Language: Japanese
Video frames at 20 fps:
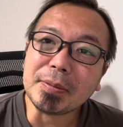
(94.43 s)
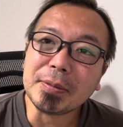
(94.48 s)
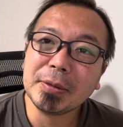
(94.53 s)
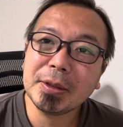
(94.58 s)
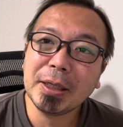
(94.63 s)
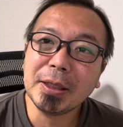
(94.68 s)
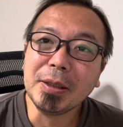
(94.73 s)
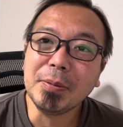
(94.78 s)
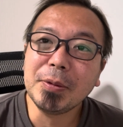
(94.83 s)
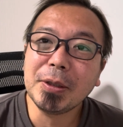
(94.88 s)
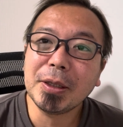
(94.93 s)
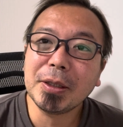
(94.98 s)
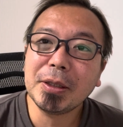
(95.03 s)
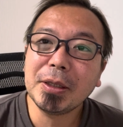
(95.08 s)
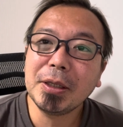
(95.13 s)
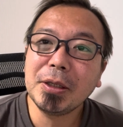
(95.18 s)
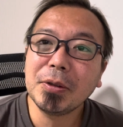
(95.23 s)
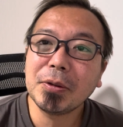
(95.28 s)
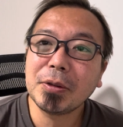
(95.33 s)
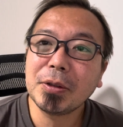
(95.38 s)
何でもやって
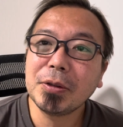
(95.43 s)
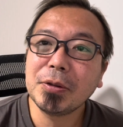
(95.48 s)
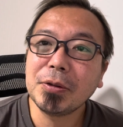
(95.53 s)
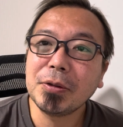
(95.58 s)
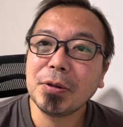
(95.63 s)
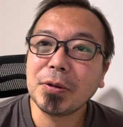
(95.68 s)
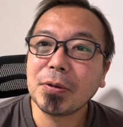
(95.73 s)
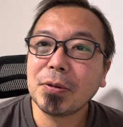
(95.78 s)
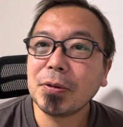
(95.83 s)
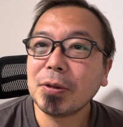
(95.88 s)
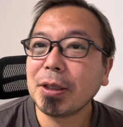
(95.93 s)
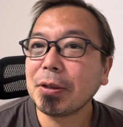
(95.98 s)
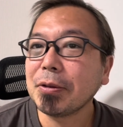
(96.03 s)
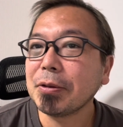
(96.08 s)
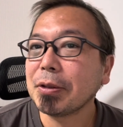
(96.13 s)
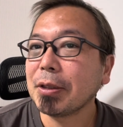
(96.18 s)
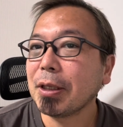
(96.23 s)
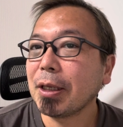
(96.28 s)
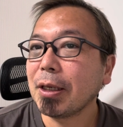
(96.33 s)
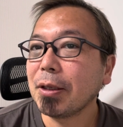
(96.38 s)
いいよっていう旅行だと
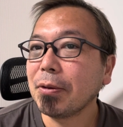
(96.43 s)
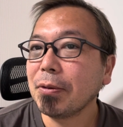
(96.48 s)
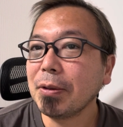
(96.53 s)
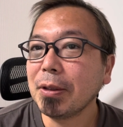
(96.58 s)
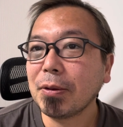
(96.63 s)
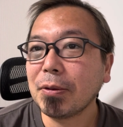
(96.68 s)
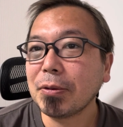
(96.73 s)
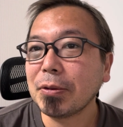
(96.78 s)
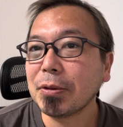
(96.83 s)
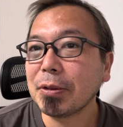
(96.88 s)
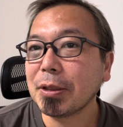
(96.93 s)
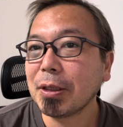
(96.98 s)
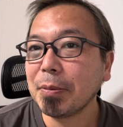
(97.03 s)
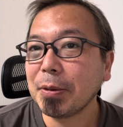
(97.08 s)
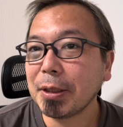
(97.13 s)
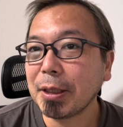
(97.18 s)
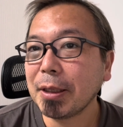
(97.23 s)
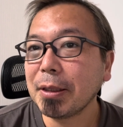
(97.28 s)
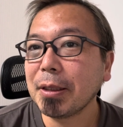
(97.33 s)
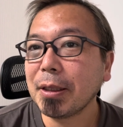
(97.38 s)
したら、どんなことしてみ
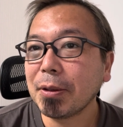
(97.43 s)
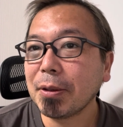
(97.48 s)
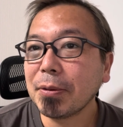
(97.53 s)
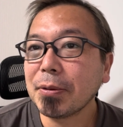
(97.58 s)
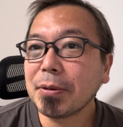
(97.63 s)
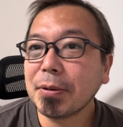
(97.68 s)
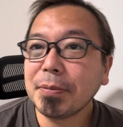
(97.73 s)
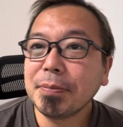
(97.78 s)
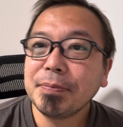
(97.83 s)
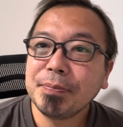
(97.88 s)
たいんだろうと。